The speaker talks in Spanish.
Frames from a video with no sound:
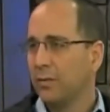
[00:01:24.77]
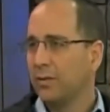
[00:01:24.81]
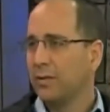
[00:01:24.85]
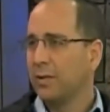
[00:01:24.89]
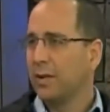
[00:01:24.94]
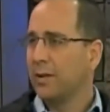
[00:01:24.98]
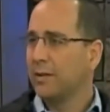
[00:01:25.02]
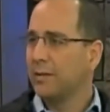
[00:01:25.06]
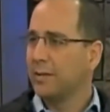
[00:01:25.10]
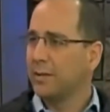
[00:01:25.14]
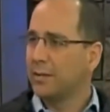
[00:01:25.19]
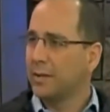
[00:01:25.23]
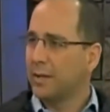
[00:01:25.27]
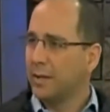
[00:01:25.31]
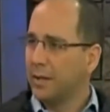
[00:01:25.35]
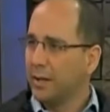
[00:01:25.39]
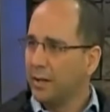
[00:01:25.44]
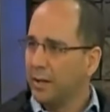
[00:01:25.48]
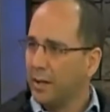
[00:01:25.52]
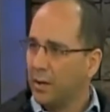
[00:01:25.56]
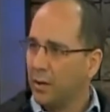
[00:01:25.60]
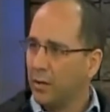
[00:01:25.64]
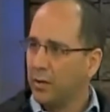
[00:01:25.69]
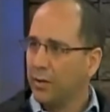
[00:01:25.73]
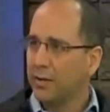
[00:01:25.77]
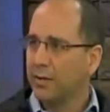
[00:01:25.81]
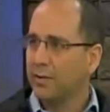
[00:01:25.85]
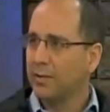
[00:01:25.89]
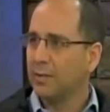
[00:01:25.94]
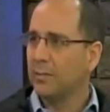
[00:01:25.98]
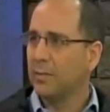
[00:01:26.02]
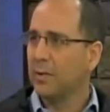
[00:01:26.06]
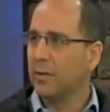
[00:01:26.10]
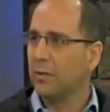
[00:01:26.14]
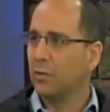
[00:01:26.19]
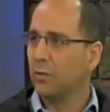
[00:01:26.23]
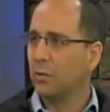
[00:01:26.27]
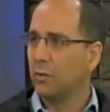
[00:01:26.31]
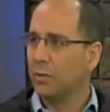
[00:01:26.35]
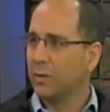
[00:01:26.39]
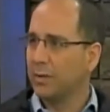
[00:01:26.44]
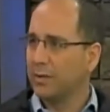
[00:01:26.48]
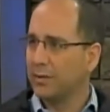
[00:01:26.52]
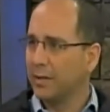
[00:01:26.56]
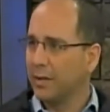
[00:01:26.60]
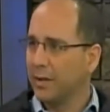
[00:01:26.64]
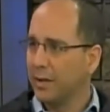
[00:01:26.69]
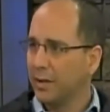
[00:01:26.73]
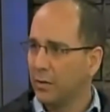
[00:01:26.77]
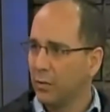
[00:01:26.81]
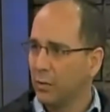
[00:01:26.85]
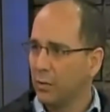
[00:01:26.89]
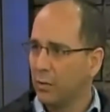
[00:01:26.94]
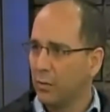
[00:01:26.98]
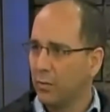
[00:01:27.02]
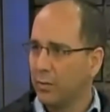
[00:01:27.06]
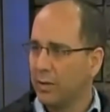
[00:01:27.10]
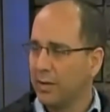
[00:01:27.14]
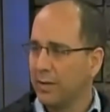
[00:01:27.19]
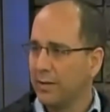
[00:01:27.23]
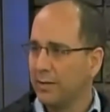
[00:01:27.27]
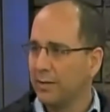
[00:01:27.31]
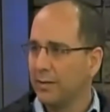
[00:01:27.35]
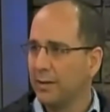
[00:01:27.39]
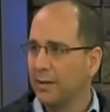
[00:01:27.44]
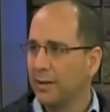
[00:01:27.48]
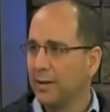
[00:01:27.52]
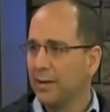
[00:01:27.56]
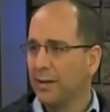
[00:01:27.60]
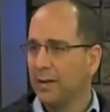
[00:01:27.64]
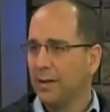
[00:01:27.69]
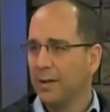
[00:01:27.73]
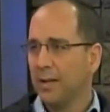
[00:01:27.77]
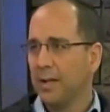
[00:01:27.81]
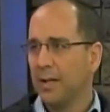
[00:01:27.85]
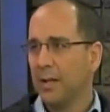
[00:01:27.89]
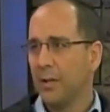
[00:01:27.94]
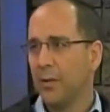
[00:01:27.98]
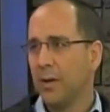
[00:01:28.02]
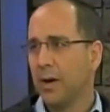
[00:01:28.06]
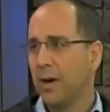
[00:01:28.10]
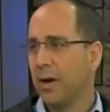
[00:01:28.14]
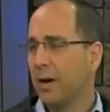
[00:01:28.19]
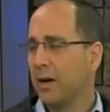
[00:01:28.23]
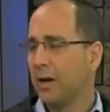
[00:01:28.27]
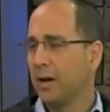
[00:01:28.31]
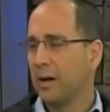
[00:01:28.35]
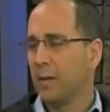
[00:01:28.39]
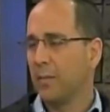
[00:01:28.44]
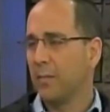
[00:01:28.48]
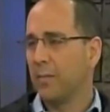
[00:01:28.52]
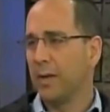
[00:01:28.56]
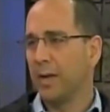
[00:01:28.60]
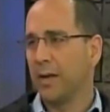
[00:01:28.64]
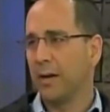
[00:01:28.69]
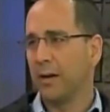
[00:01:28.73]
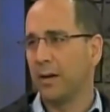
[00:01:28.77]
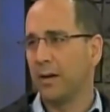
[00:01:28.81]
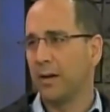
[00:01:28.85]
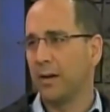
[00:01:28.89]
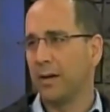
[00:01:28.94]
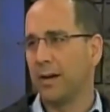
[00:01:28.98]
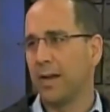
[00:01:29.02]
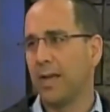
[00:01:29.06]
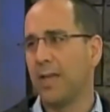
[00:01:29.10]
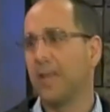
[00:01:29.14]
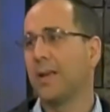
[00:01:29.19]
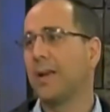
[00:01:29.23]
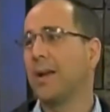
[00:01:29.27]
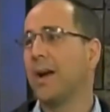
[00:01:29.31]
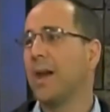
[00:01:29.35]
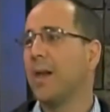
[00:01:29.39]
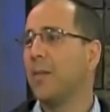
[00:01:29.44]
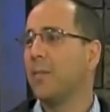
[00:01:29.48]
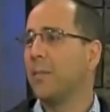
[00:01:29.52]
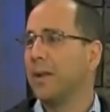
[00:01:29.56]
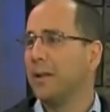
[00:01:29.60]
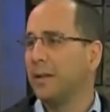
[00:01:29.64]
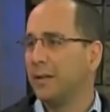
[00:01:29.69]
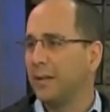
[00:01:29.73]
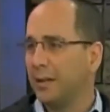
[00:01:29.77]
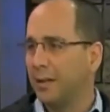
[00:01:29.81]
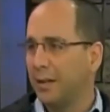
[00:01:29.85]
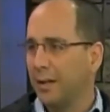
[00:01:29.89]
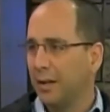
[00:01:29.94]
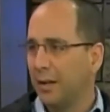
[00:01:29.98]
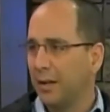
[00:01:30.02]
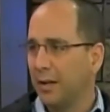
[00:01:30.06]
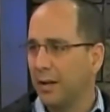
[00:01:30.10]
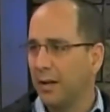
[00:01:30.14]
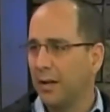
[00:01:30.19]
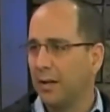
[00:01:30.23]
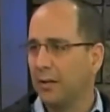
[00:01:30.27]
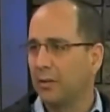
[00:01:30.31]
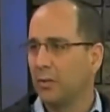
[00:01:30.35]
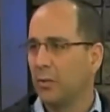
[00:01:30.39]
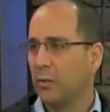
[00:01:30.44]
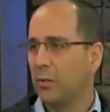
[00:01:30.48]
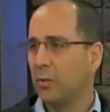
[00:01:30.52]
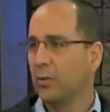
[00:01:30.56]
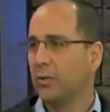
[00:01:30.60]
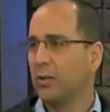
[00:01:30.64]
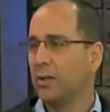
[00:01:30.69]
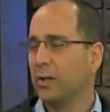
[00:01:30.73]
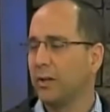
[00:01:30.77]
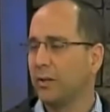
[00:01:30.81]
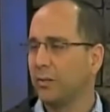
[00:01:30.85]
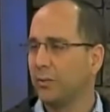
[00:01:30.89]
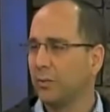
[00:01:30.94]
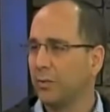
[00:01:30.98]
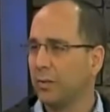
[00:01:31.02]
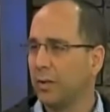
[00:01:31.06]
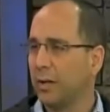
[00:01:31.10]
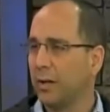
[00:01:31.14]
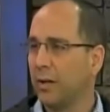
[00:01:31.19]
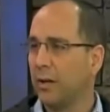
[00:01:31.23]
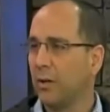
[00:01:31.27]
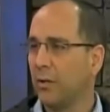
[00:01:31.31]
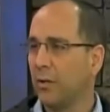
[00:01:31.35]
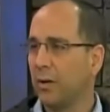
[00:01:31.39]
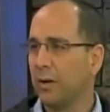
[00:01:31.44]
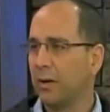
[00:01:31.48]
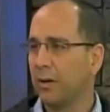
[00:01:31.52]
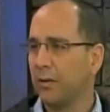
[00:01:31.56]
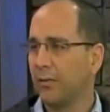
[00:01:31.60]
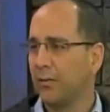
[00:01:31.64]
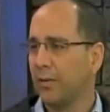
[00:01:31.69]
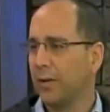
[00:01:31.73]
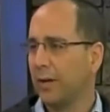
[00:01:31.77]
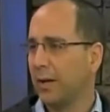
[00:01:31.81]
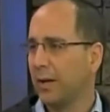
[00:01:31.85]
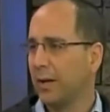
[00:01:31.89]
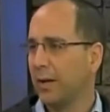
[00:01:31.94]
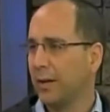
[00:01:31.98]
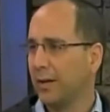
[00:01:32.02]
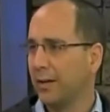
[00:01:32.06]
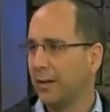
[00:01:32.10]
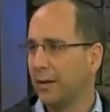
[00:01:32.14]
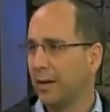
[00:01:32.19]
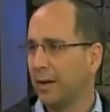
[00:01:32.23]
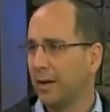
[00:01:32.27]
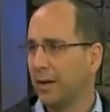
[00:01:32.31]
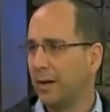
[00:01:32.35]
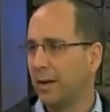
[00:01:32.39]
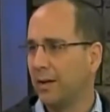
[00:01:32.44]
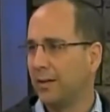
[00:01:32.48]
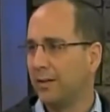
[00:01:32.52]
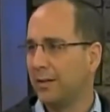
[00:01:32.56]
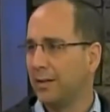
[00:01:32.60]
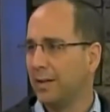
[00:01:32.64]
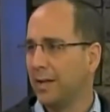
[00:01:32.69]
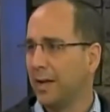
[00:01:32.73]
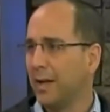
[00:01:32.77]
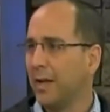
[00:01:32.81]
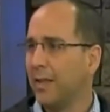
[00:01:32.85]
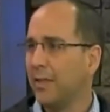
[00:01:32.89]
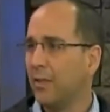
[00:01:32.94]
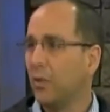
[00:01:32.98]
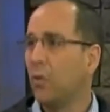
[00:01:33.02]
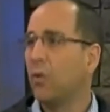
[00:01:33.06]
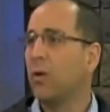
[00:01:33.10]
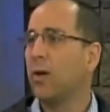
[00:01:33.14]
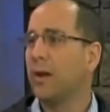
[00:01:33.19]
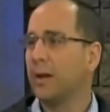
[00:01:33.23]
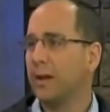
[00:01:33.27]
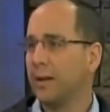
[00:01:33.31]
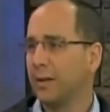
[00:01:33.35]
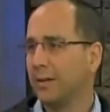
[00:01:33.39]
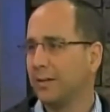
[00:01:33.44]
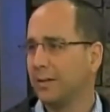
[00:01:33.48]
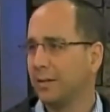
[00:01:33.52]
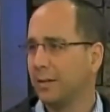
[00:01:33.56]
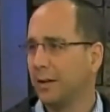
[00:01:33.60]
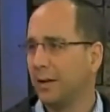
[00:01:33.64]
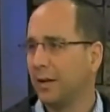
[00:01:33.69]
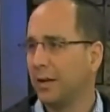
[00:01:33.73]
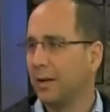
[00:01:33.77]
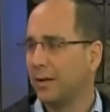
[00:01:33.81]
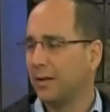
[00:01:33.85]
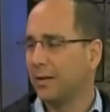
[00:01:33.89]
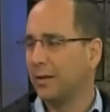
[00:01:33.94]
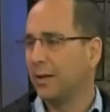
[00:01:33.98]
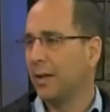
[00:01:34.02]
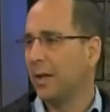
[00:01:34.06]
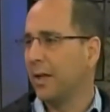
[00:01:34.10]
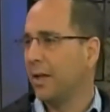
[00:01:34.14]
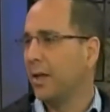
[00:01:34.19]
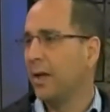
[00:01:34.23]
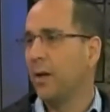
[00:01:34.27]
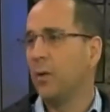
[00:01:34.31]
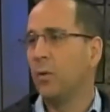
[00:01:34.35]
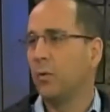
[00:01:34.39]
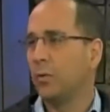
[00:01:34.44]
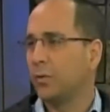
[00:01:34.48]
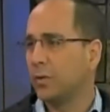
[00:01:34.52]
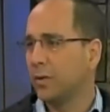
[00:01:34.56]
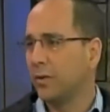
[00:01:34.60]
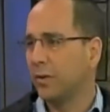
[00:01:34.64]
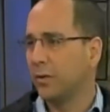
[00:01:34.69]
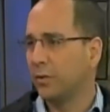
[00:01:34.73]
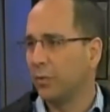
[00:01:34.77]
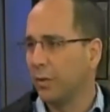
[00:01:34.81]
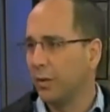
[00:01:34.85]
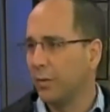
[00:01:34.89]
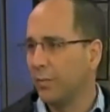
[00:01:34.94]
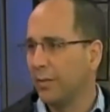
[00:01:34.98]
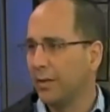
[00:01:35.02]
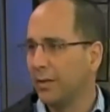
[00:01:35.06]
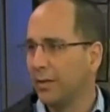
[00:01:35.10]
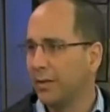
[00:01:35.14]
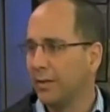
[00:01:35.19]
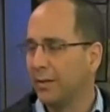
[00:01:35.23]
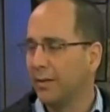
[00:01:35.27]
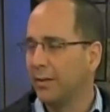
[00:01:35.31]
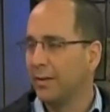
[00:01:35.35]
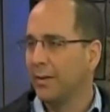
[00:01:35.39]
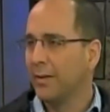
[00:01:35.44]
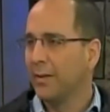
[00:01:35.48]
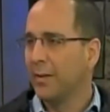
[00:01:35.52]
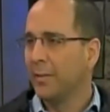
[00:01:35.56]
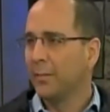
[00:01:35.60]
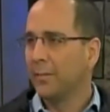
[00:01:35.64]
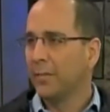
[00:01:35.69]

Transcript: y se ha desacelerado el crecimiento en una serie de economías y va a cambiar radicalmente el entorno internacional en lo que refiere a la, cantidad de dólares, la cantidad de euros eventualmente.